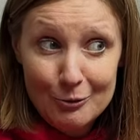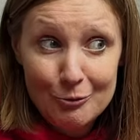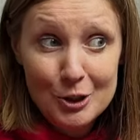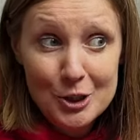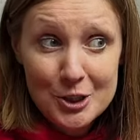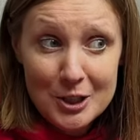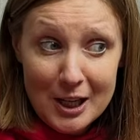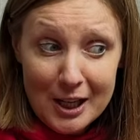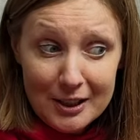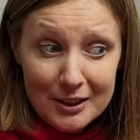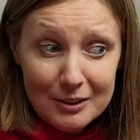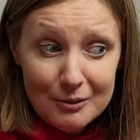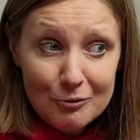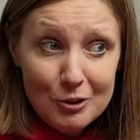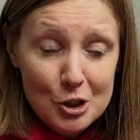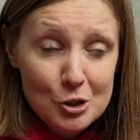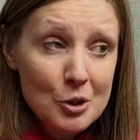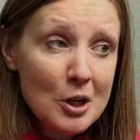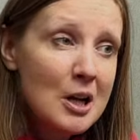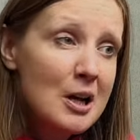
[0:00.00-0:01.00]
Więc ja,
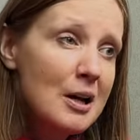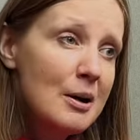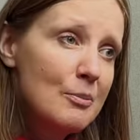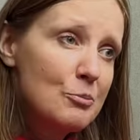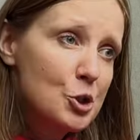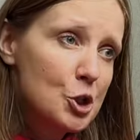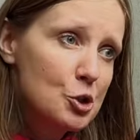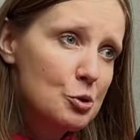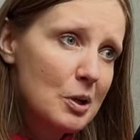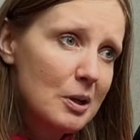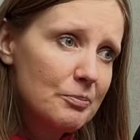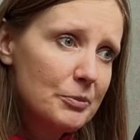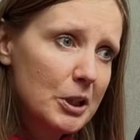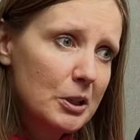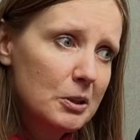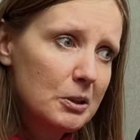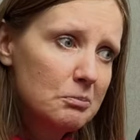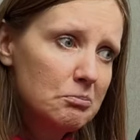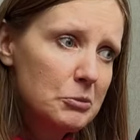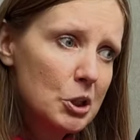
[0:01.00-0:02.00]
wiesz, przeżyłam
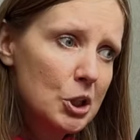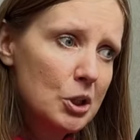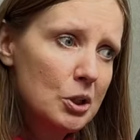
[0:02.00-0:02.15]
taką y,